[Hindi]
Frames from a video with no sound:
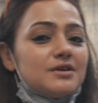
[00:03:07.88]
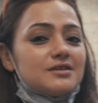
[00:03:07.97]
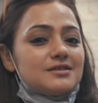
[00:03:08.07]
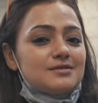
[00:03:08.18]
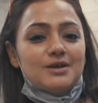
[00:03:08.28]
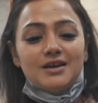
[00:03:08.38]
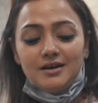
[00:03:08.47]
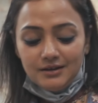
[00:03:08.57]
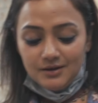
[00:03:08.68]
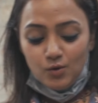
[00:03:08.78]
प्लीज़ इसमें
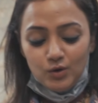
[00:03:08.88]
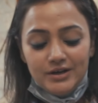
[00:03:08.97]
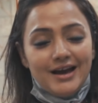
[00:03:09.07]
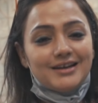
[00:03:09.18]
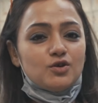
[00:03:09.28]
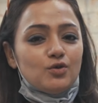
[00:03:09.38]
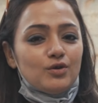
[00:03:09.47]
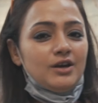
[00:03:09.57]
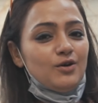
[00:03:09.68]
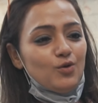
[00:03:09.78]
एक आधी गोली ऐड
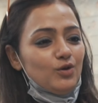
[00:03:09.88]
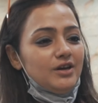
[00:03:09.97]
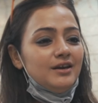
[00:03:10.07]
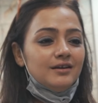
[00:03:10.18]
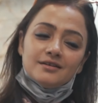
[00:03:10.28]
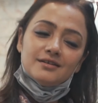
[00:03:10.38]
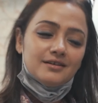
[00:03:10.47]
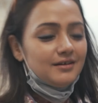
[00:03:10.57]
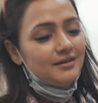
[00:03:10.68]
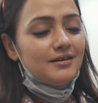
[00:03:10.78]
करो हिंगोली
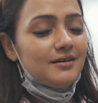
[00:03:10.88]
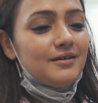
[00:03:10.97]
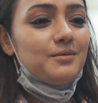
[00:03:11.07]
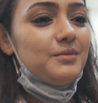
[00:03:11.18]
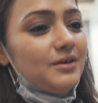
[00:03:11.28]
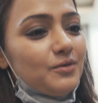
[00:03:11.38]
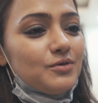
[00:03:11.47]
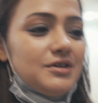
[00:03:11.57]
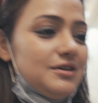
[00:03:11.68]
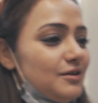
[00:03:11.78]
मेरे को
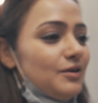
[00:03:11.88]
ठीक